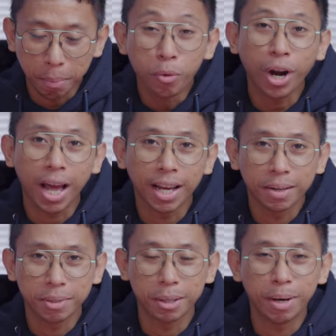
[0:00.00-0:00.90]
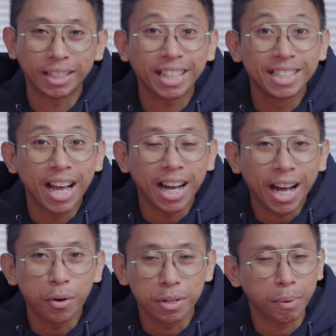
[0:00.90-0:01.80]
murah bisa dibilang
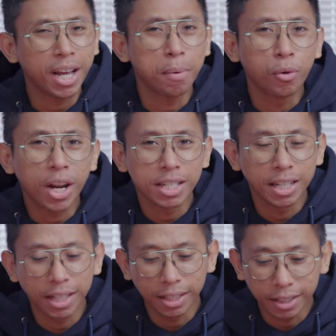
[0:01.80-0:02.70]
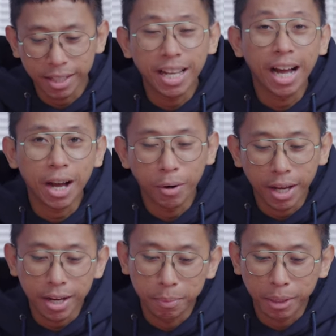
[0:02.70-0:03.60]
terjangkau ya sebenarnya nggak murah sih terjangkau lah
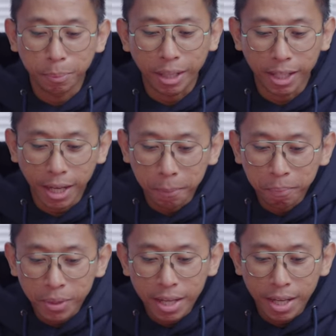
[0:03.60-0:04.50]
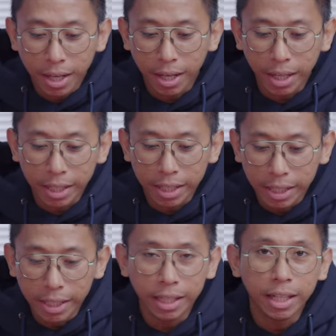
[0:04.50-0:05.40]
ya lebih tepatnya uh,
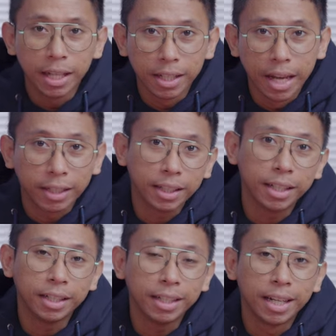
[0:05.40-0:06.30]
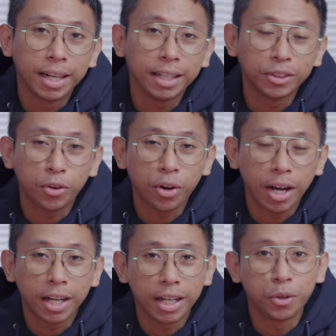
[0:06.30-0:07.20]
ini datang dari toko
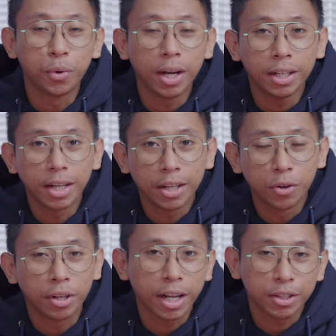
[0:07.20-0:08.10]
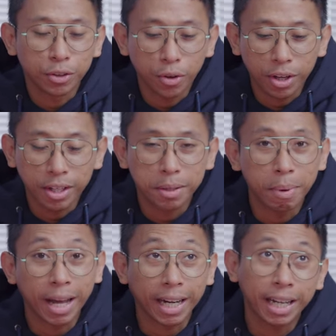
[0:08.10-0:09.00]
langganan gua dari Gondre Store
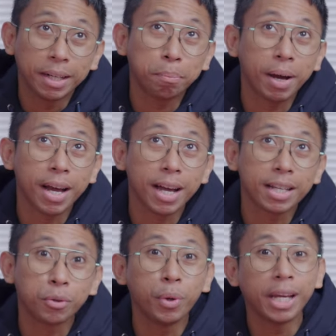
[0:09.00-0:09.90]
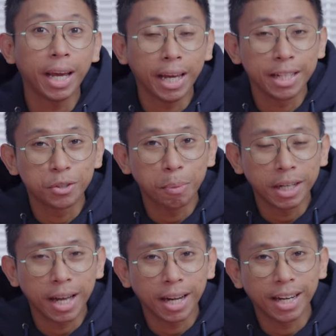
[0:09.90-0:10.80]
kemarin pas weekend
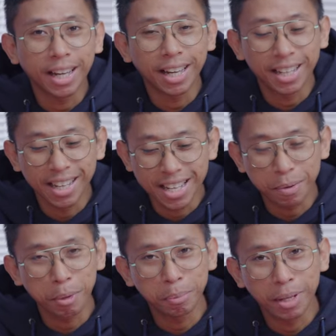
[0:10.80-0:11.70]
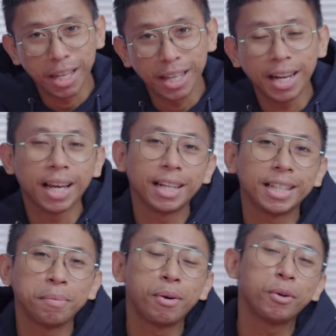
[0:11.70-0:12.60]
cuman karena nggak sempat bikin
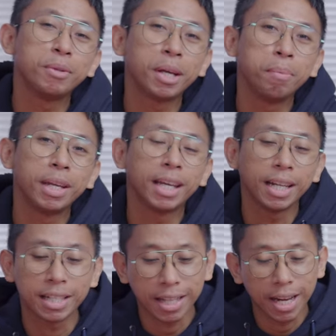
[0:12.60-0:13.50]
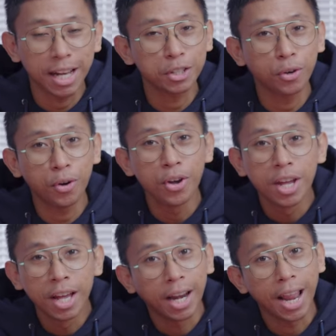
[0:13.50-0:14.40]
akhirnya baru bisa bikin sekarang so
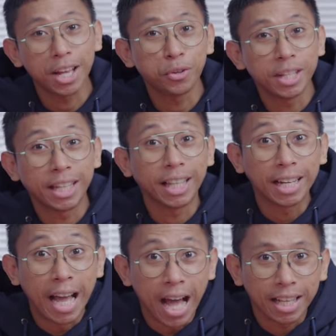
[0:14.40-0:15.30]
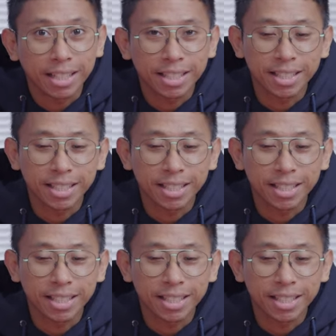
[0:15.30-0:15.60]
langsung aja kita gas